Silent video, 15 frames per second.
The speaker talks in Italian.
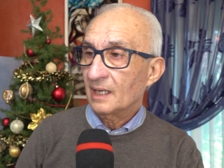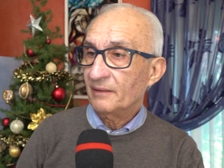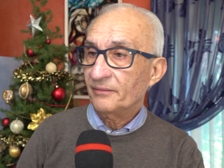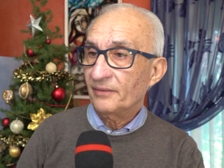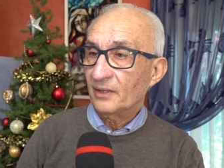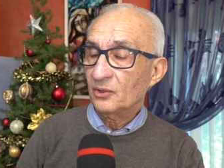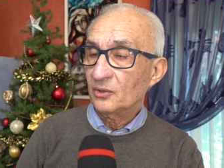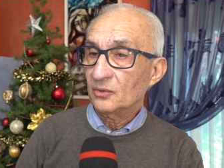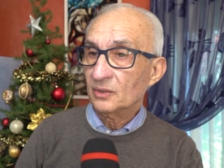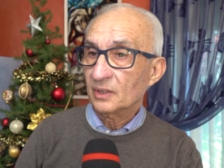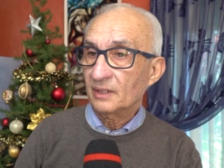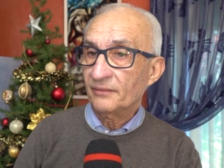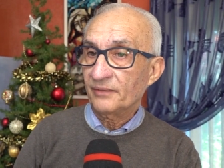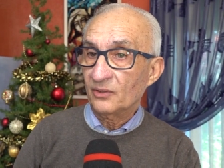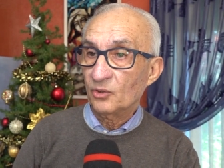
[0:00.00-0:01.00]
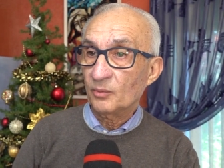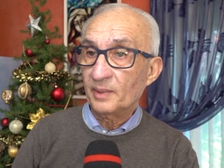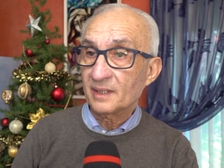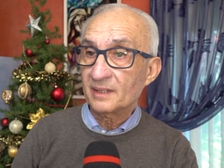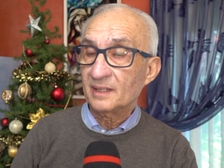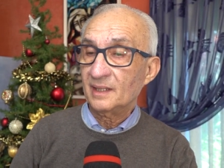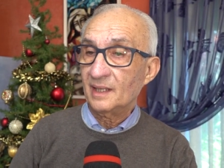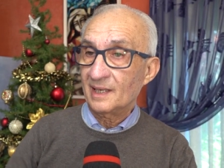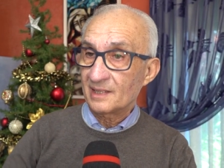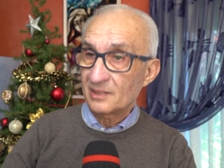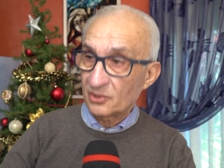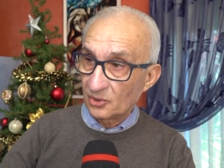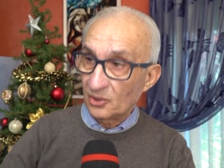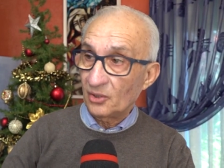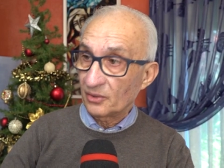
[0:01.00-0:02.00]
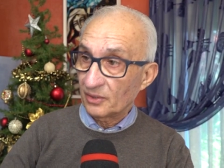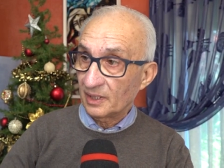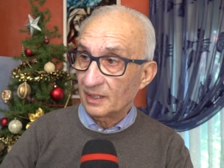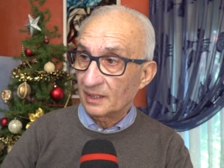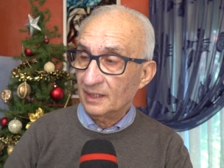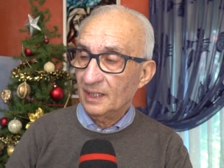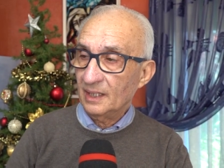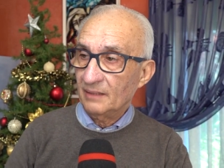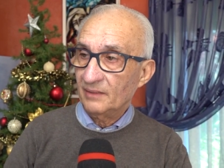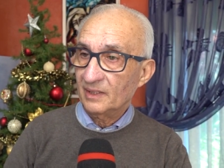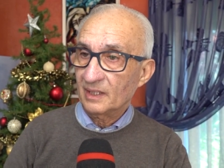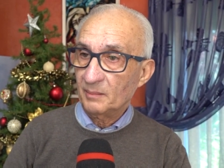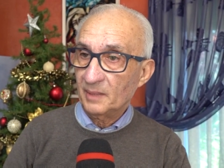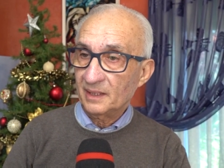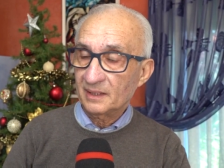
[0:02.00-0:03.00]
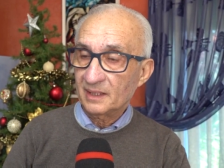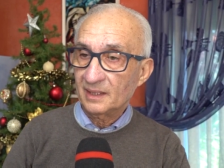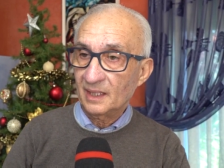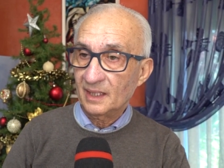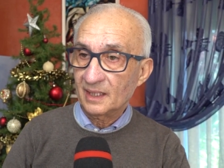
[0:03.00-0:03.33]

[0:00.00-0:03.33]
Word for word: che fanno, che fanno parte della storia veramente